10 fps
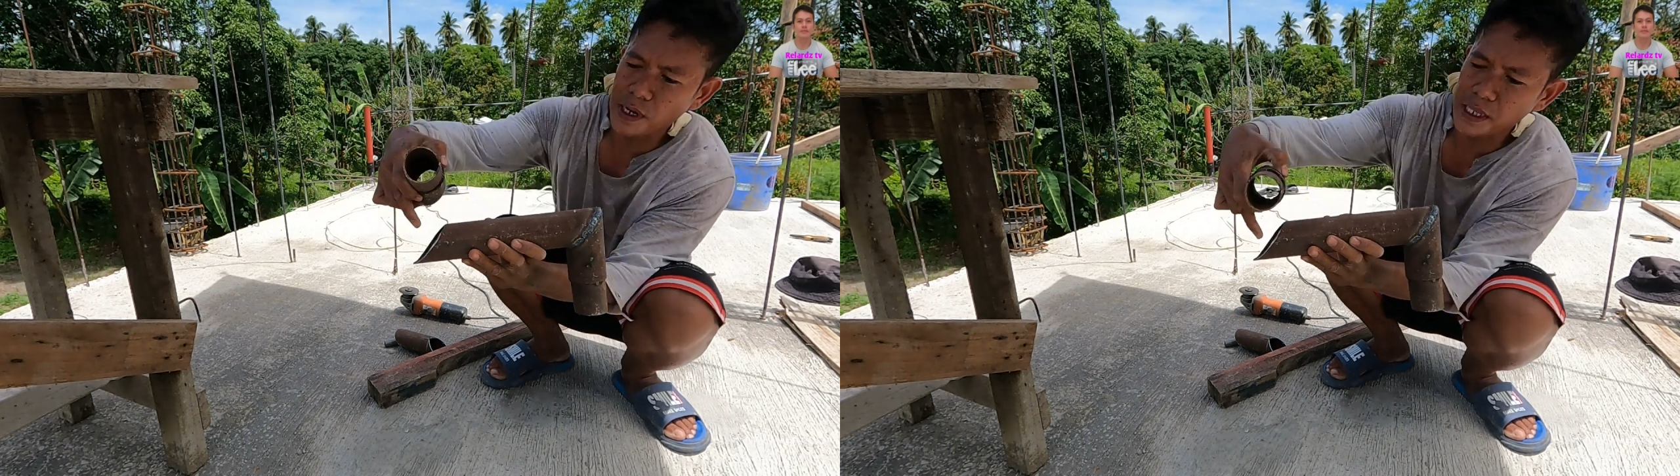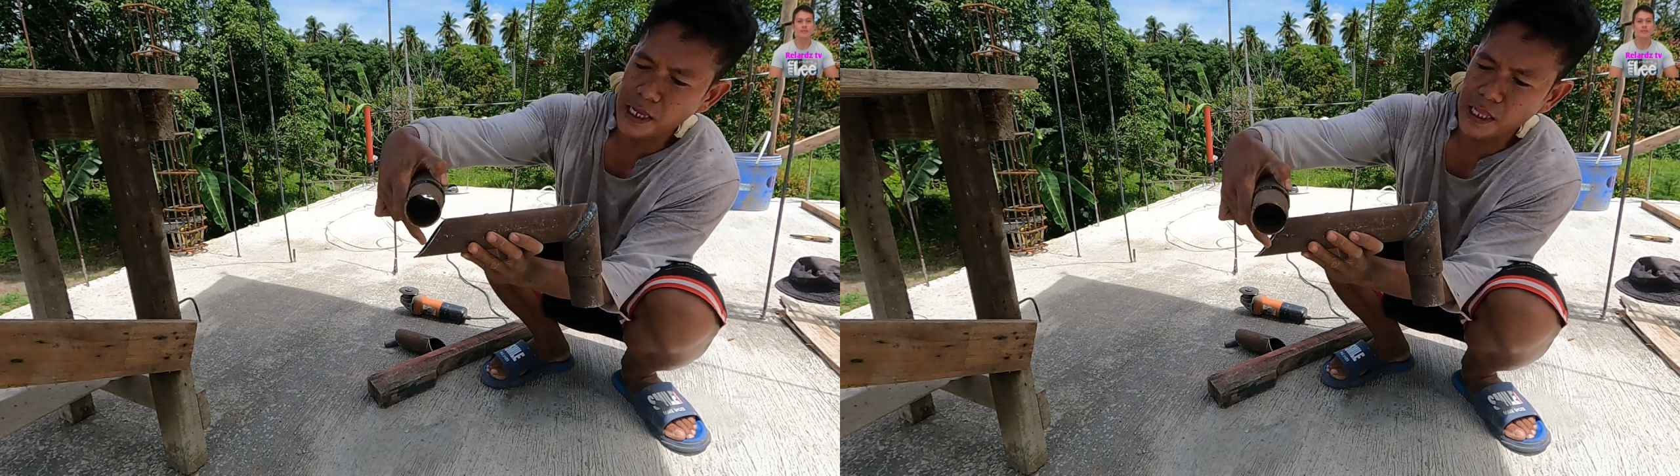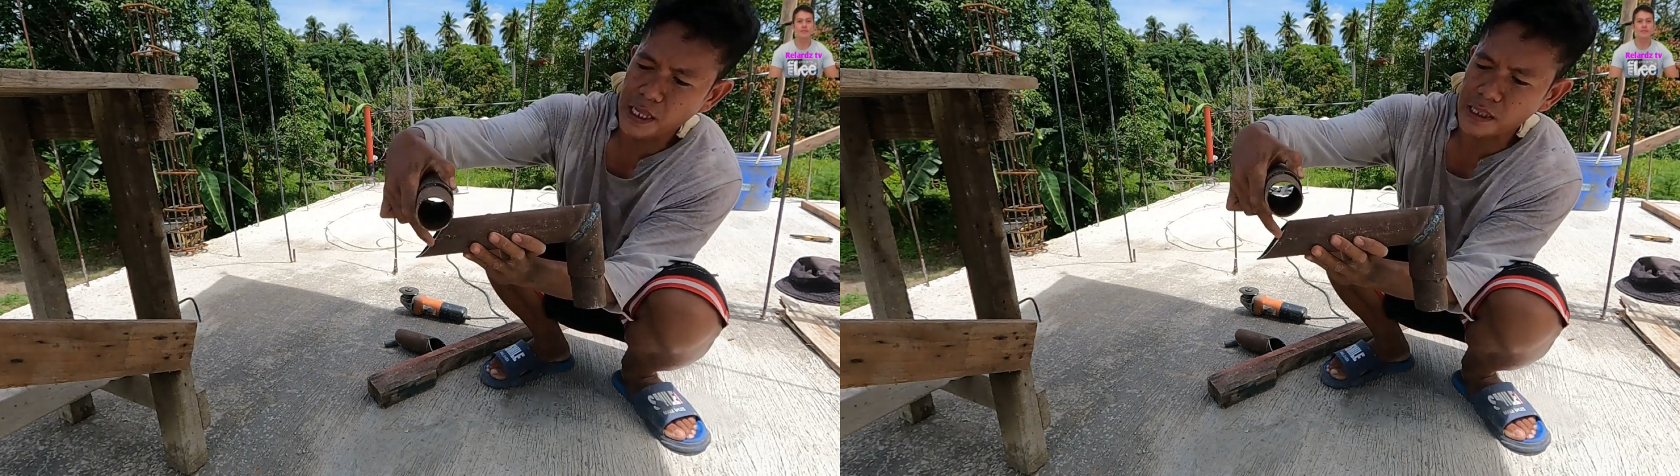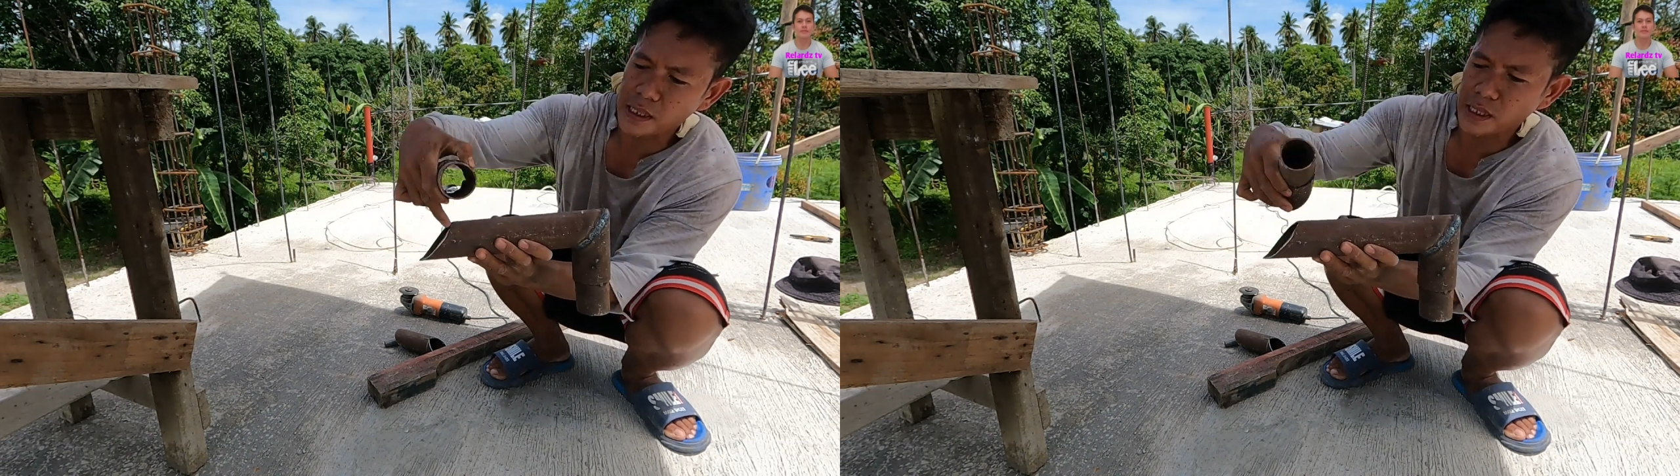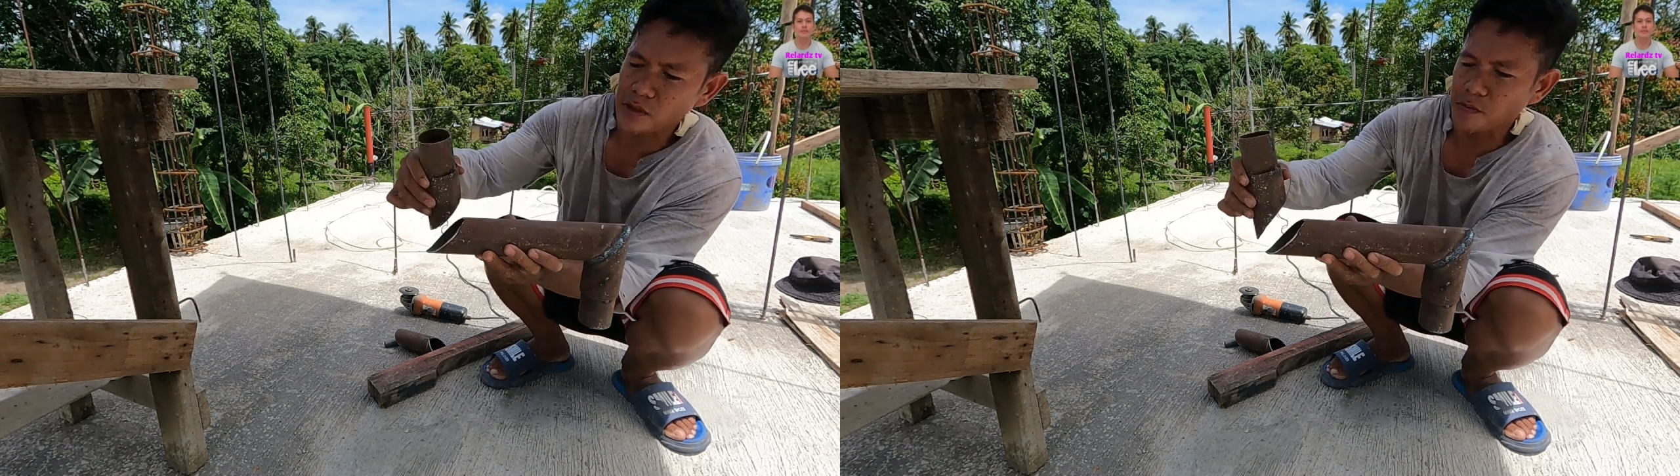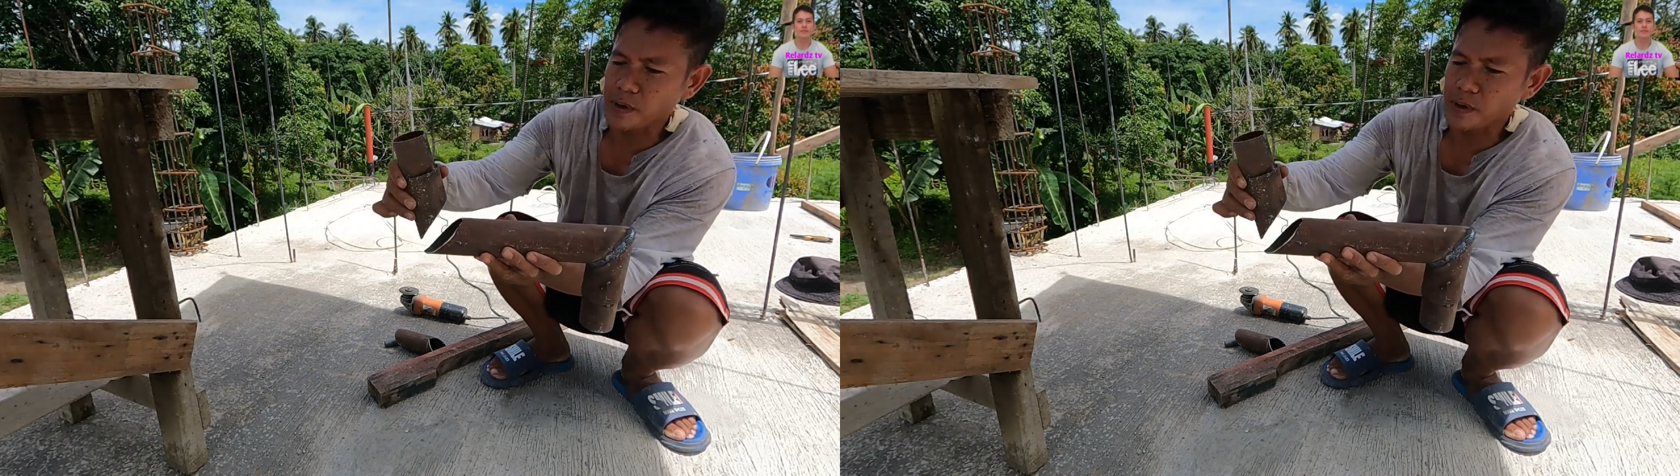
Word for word: will dingin natin dito